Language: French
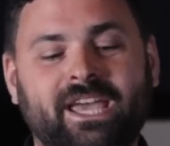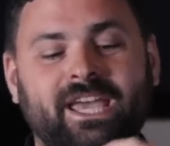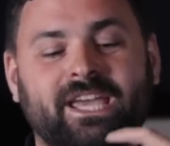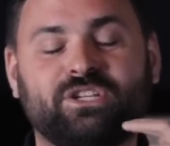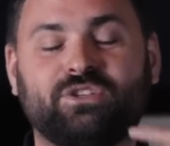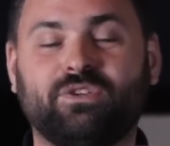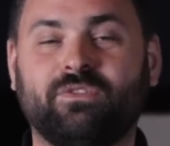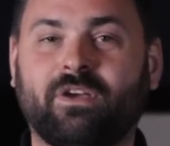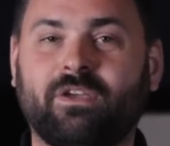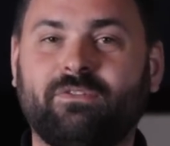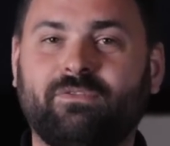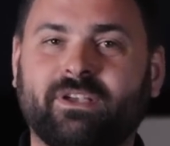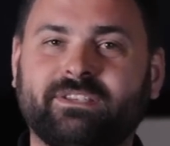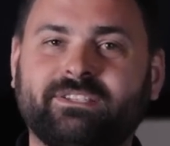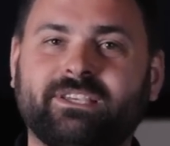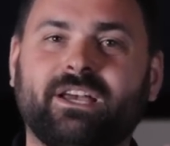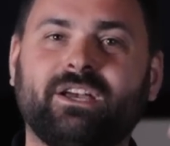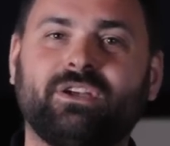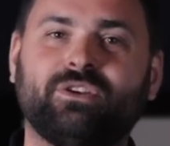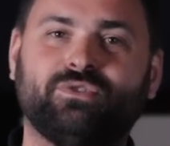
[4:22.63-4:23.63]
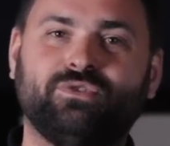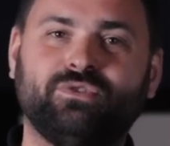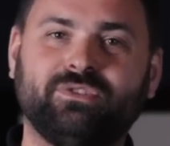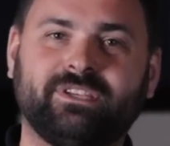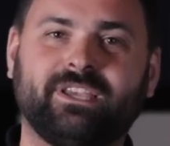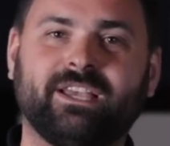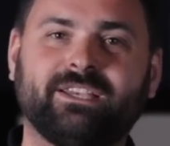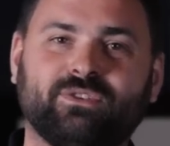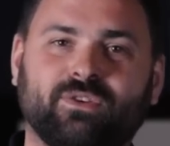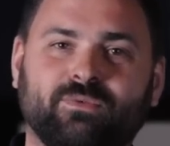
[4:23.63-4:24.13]
Et je devrais faire ça
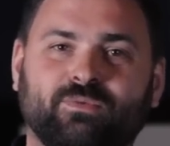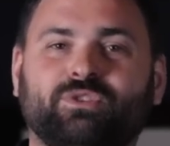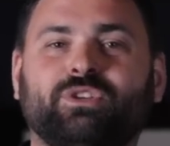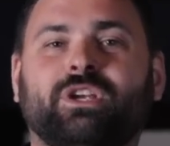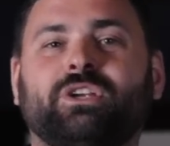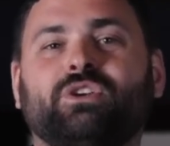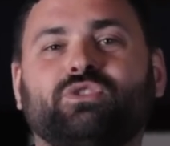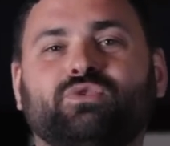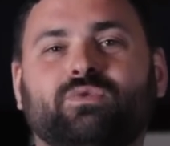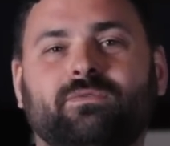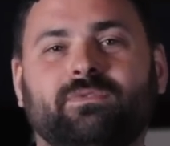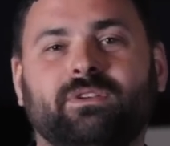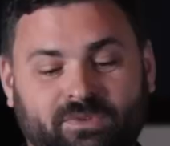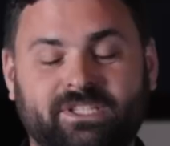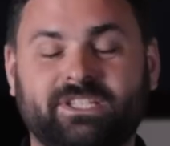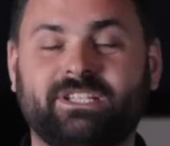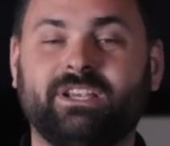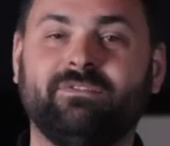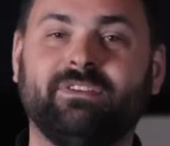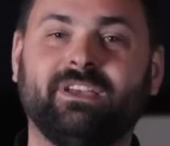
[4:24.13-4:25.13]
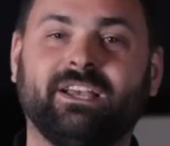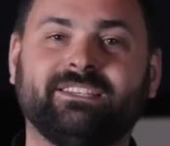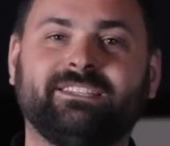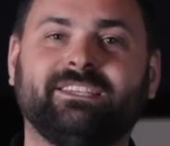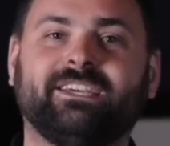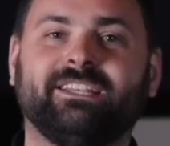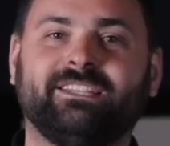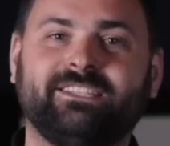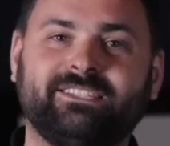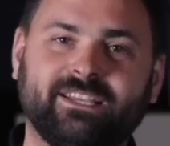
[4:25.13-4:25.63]
jusqu'à ce que mon chargeur soit vide. Si j'avais
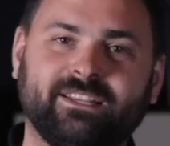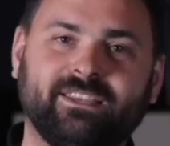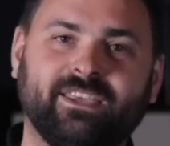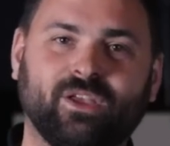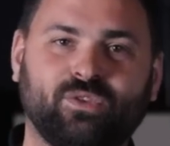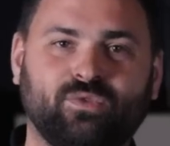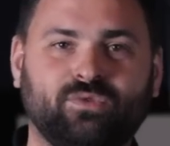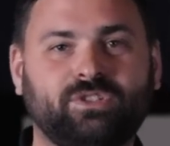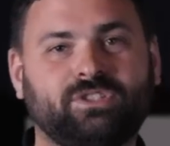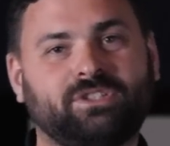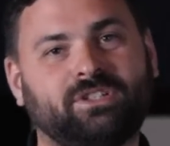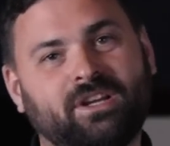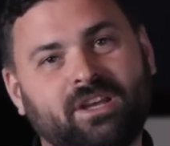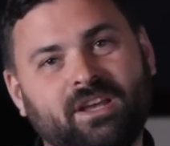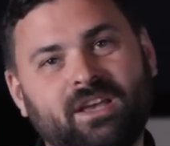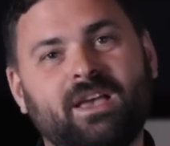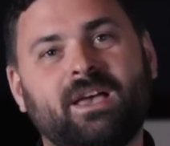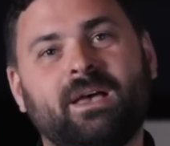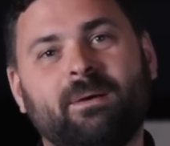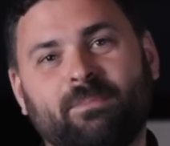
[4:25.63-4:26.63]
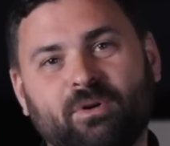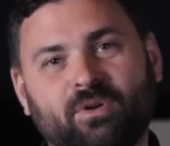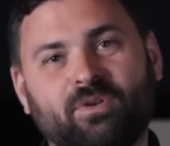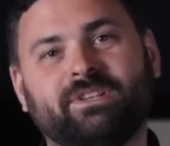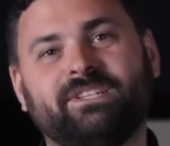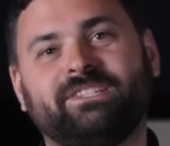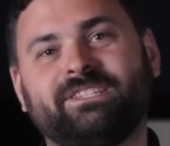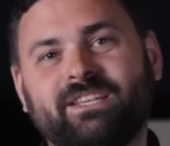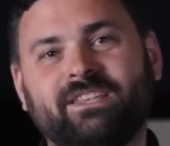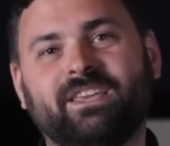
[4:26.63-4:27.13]
inséré 17 cartouches, pendant
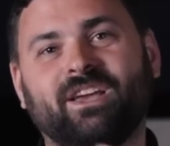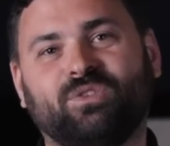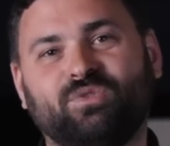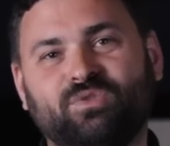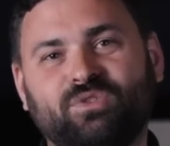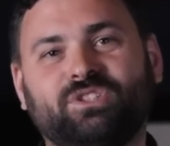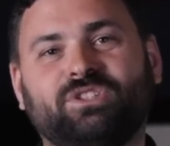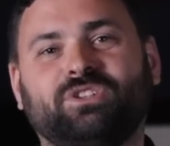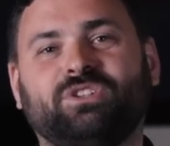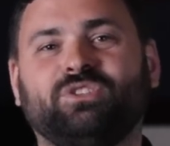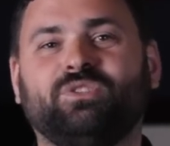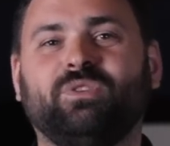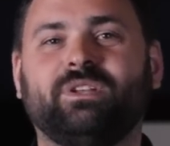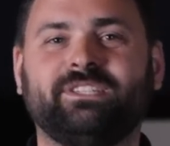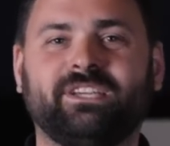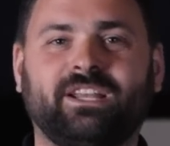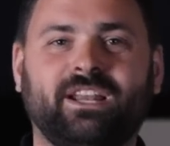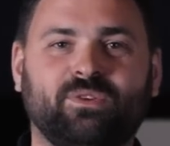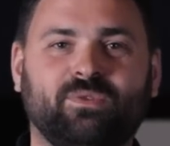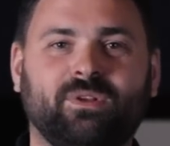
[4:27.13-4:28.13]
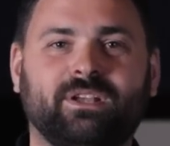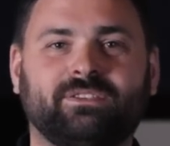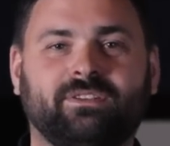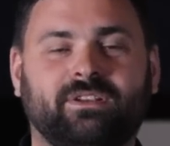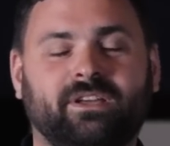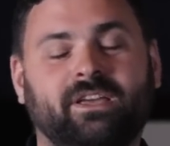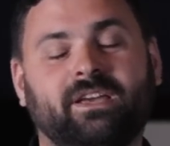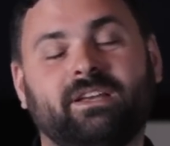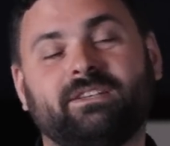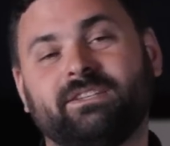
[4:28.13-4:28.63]
17 cartouches doit tirer la culasse en
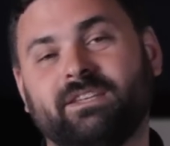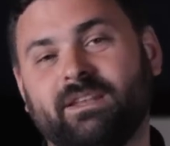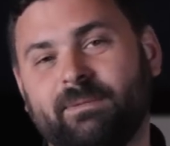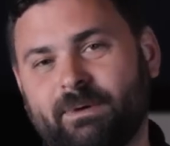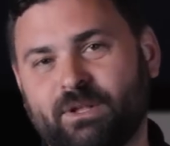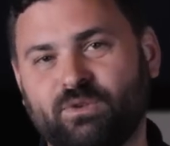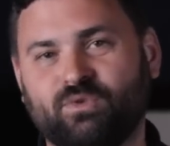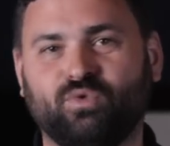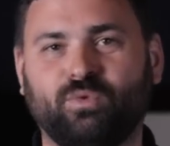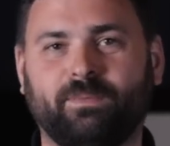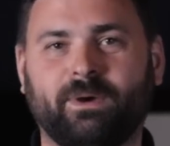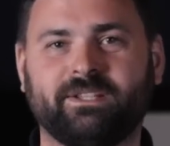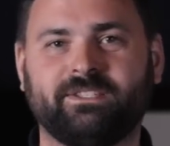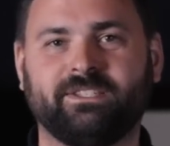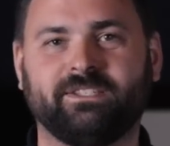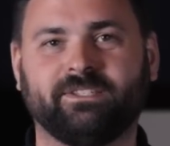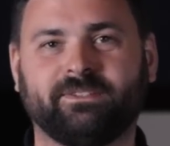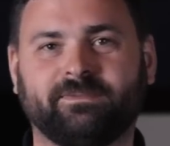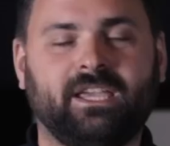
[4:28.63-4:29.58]
arrière, ce qui n'est pas du tout pratique.